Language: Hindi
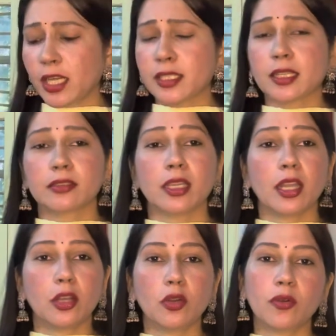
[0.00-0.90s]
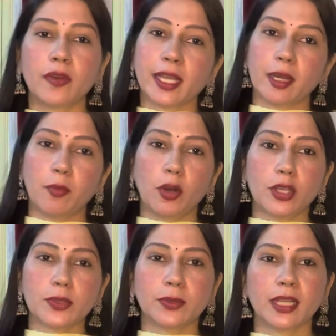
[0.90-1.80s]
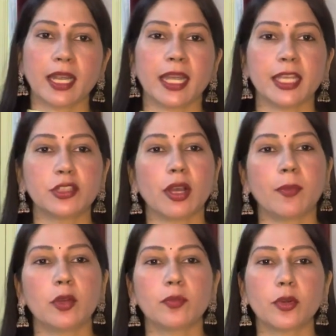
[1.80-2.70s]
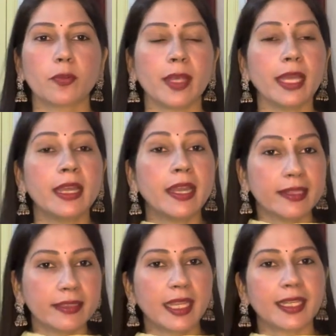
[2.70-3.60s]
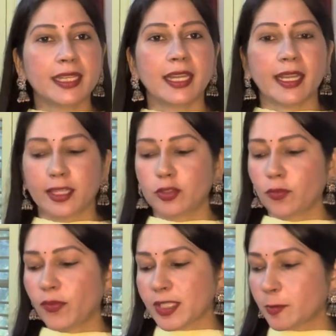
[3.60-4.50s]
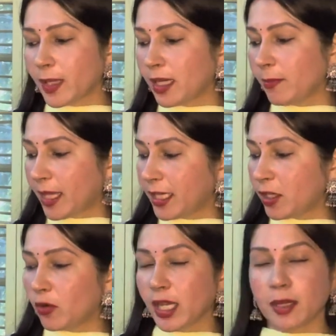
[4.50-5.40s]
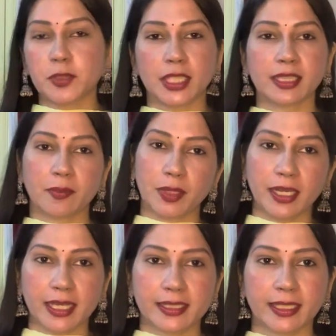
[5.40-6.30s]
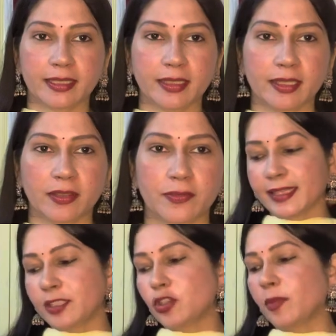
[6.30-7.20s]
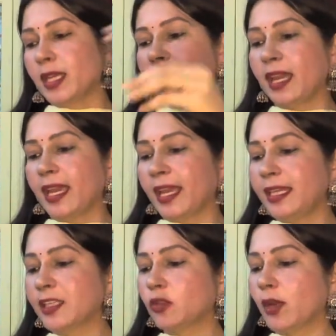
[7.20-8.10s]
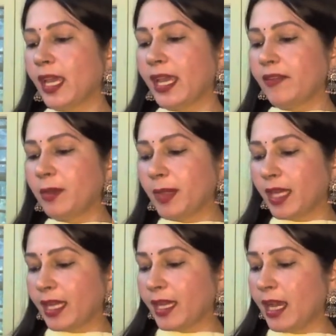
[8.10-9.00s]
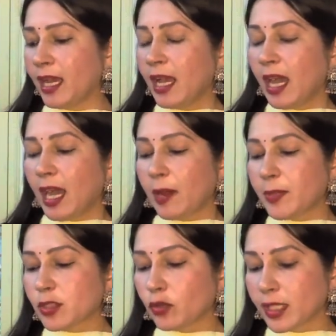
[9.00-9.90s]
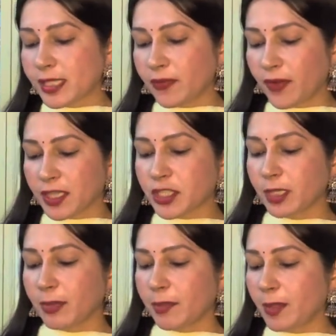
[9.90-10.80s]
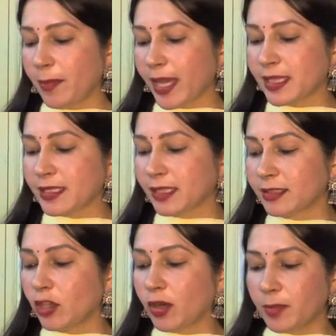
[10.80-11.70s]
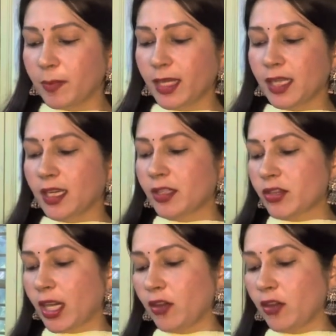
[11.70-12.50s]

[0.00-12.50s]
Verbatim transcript: ले सकते हैं लुक वगैरह बहुत सुंदर आया है जो आप लुक बुक में देख ही लेंगे तो फर्स्ट पिक हमारी ये होगी अब चलते हैं अपने नेक्स्ट सेट की तरफ सेट जो मेरा है ये थोड़ा हैवी में रहेगा आप इसको किसी फंक्शन में भी पहन सकते हैं और अभी मैंने इनका ट्राई